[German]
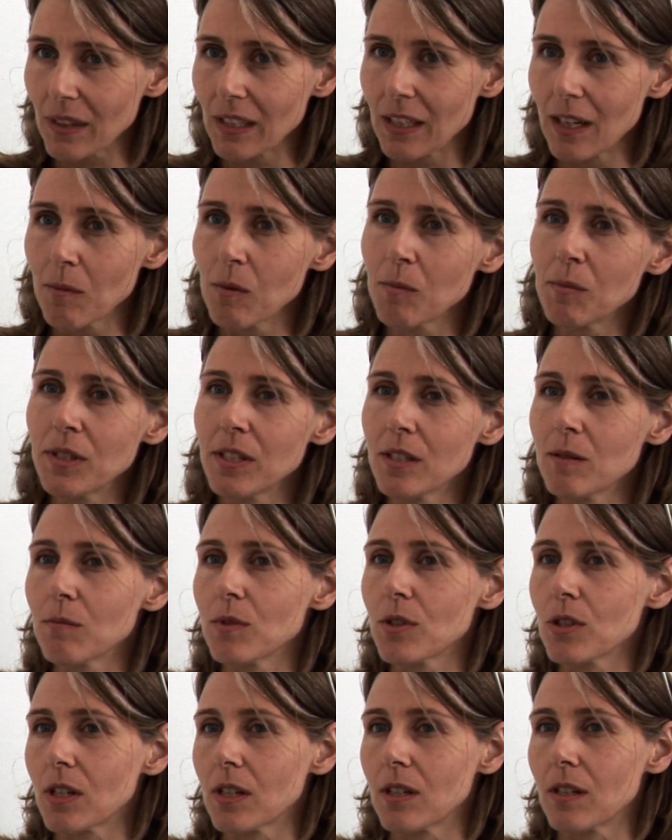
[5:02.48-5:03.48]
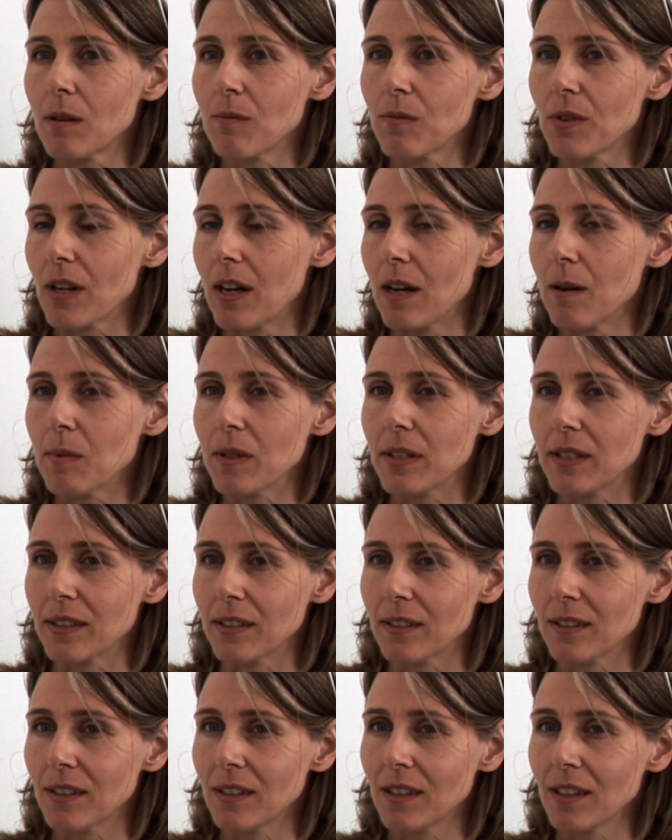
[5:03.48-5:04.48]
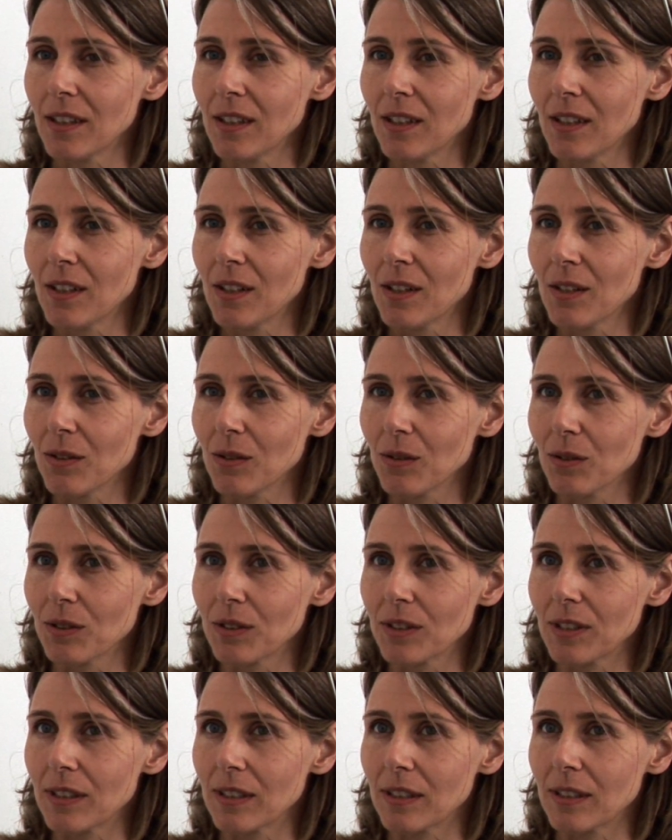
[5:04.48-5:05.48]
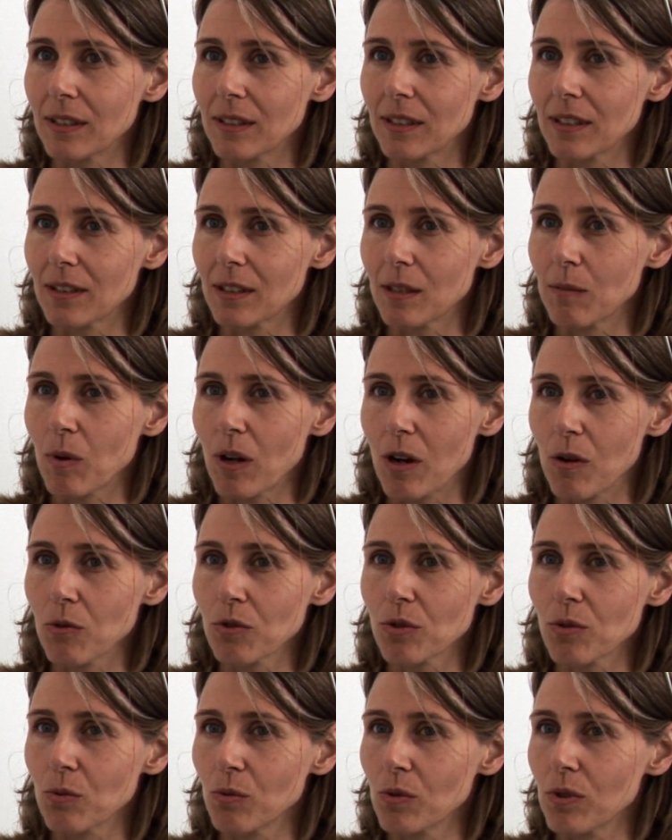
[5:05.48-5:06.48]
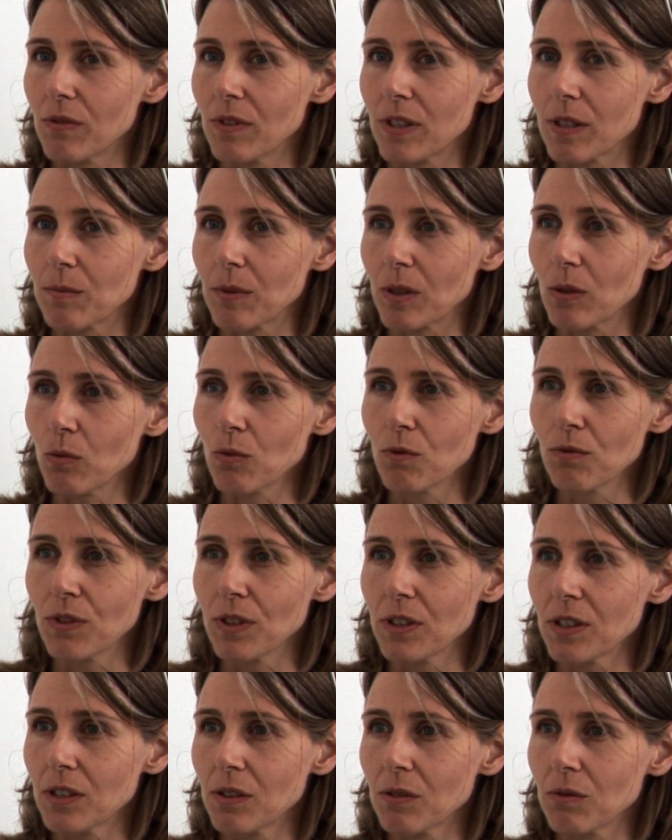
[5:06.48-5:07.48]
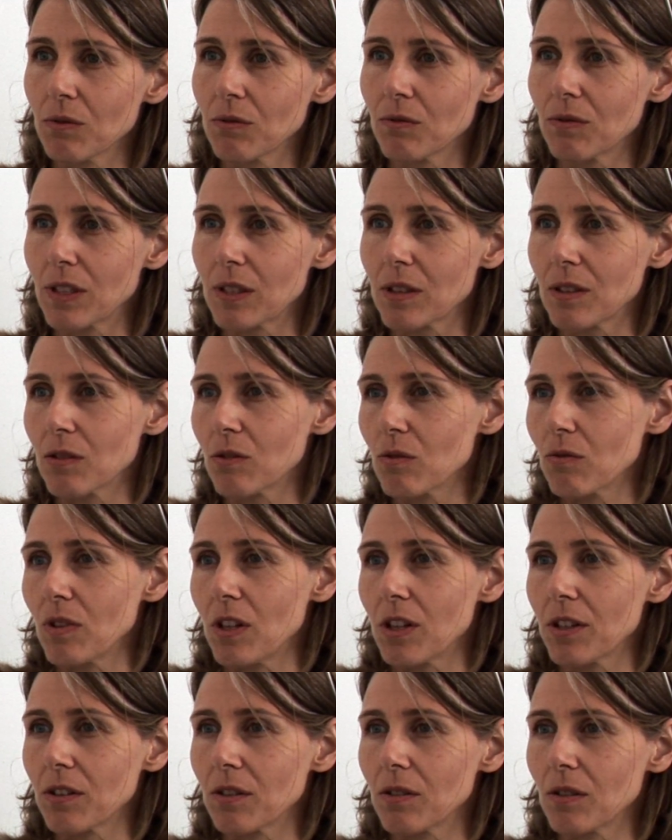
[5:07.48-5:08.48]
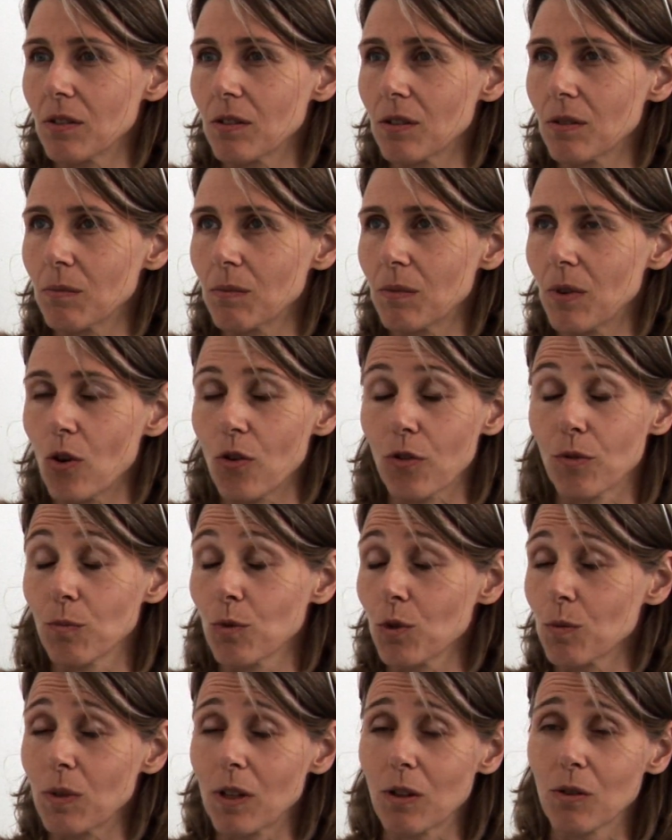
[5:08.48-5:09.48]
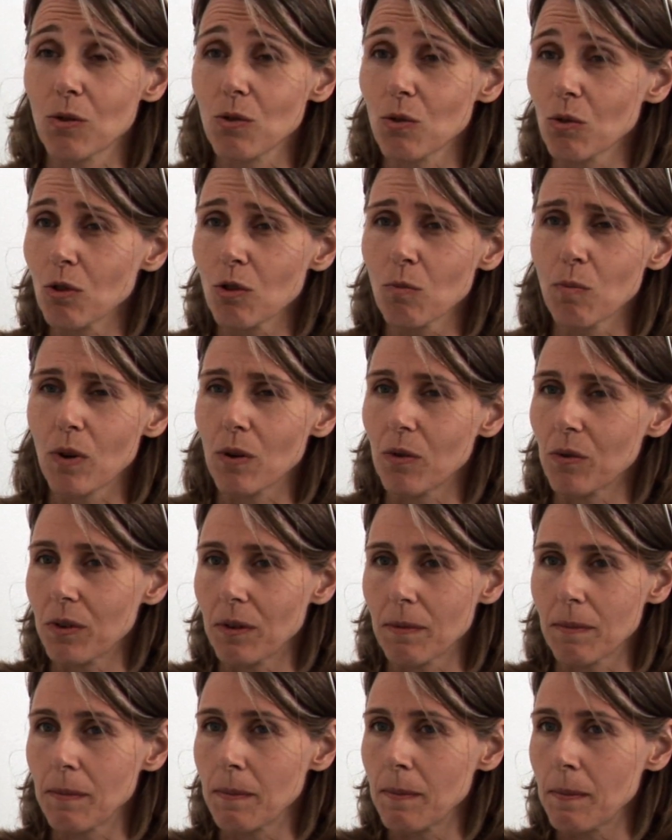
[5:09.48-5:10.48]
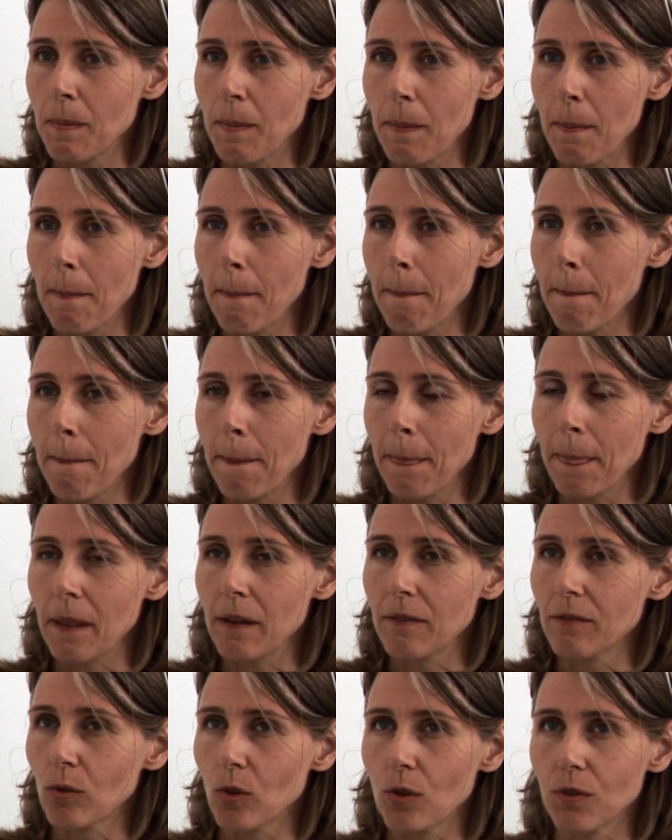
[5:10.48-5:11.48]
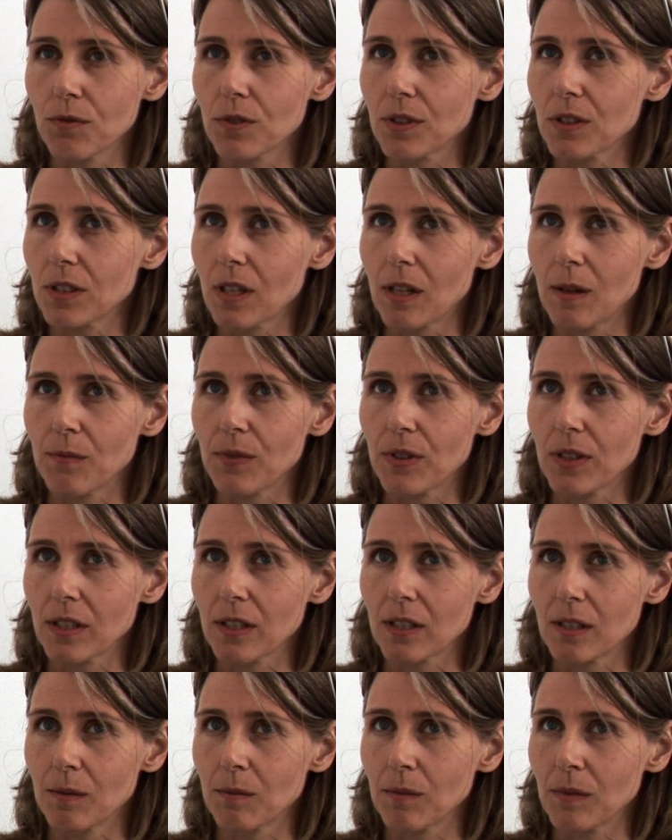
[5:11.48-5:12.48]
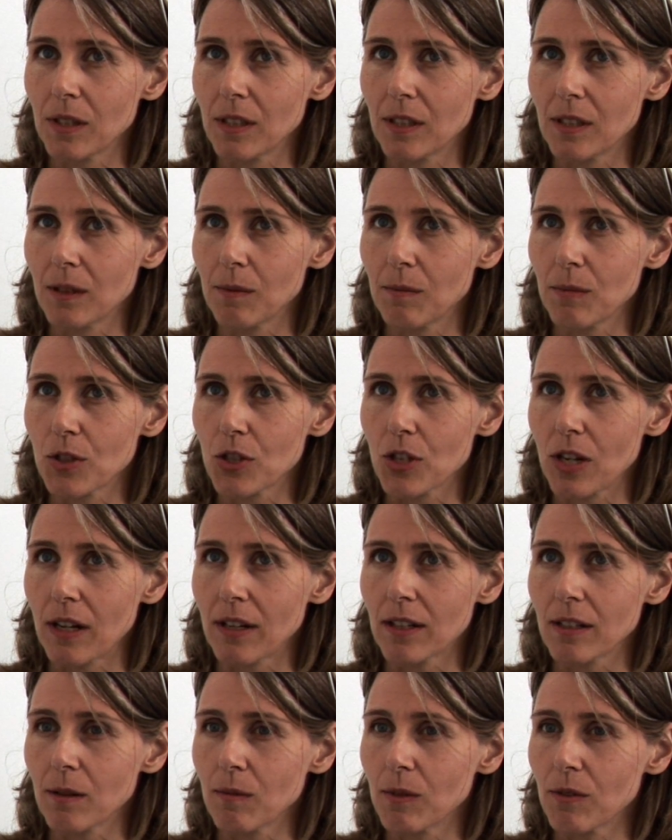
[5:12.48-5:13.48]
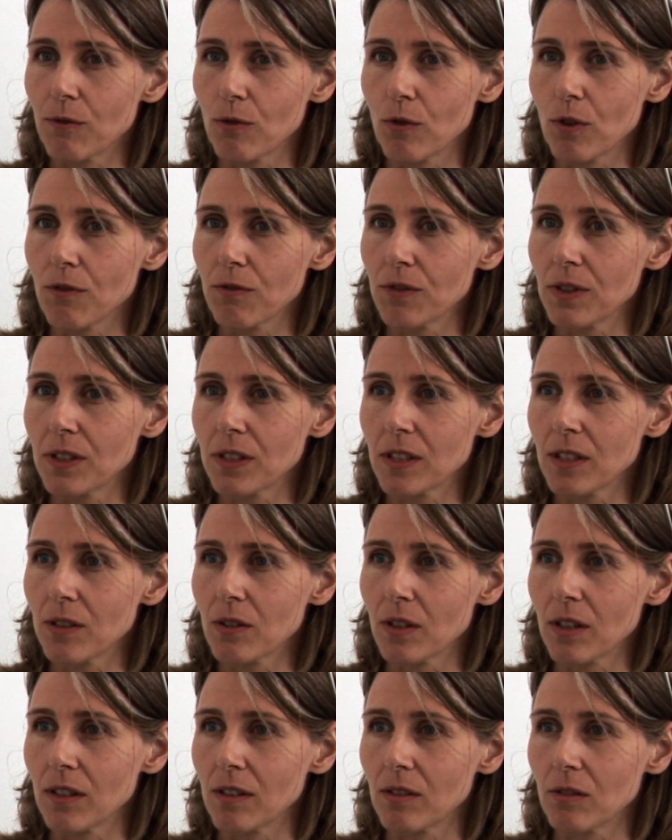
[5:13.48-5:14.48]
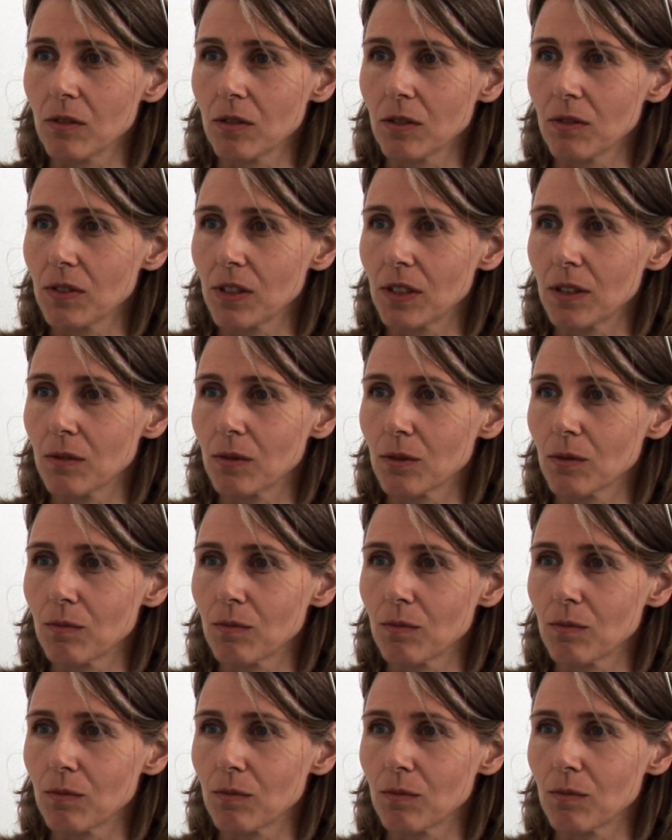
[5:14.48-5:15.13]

kann man mit diesem Bestand einfach arbeiten und äh, das eben rausholen, was man gut findet und was jetzt vielleicht, äh, oft muss man auch zurückbauen. Oft ist einfach in dem, in dem Bestand, den man vorfindet, dann irgendwie